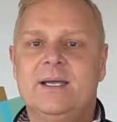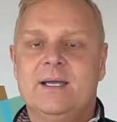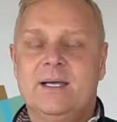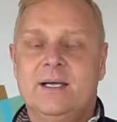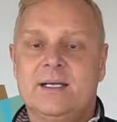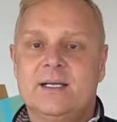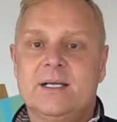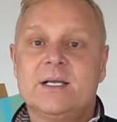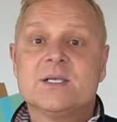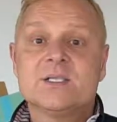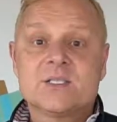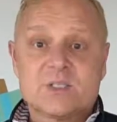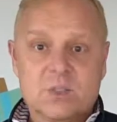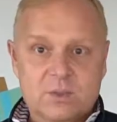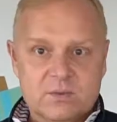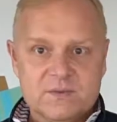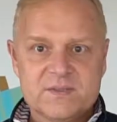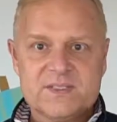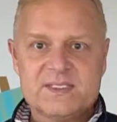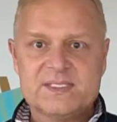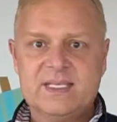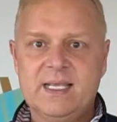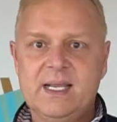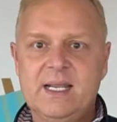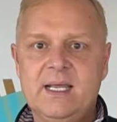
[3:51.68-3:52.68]
ein
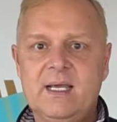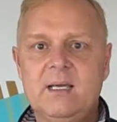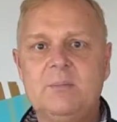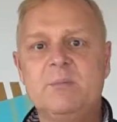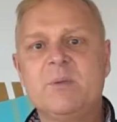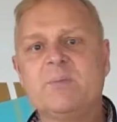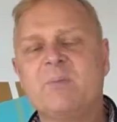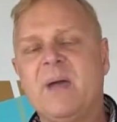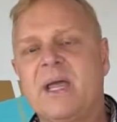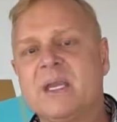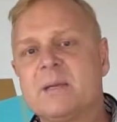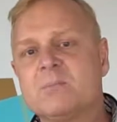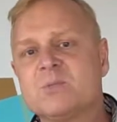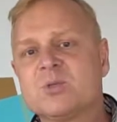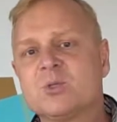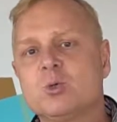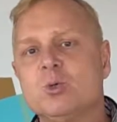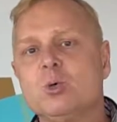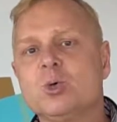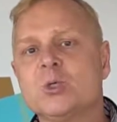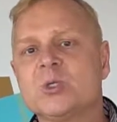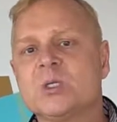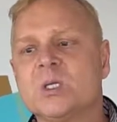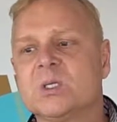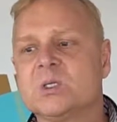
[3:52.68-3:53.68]
Softseller mit meinem
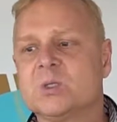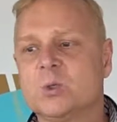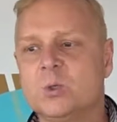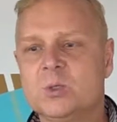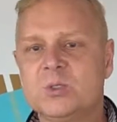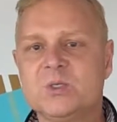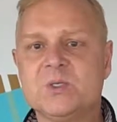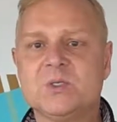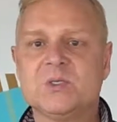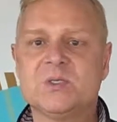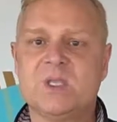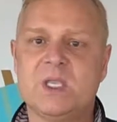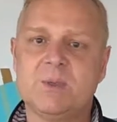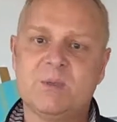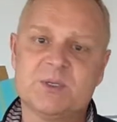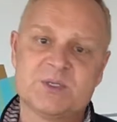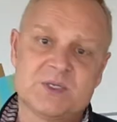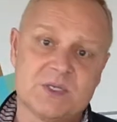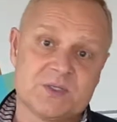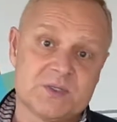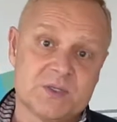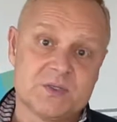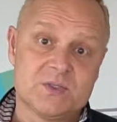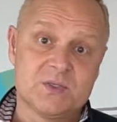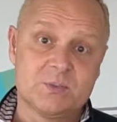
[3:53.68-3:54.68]
Sog statt Drucksystem. Ich
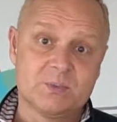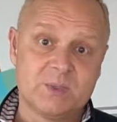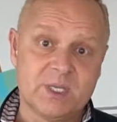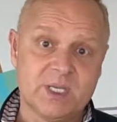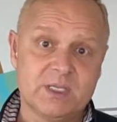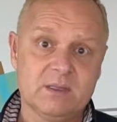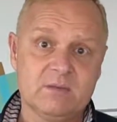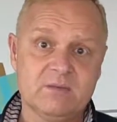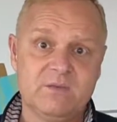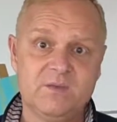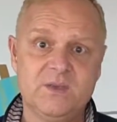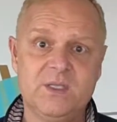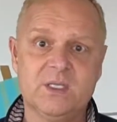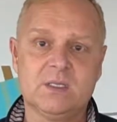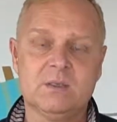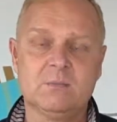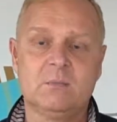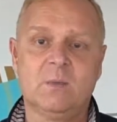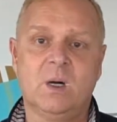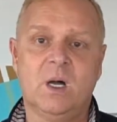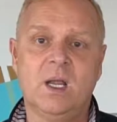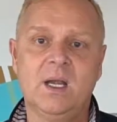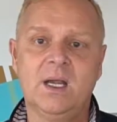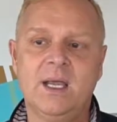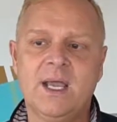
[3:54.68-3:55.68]
sage das jetzt zum dritten, vierten
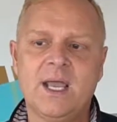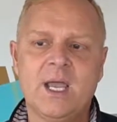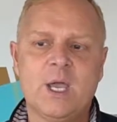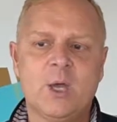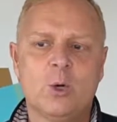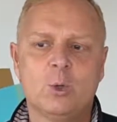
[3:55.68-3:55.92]
Mal.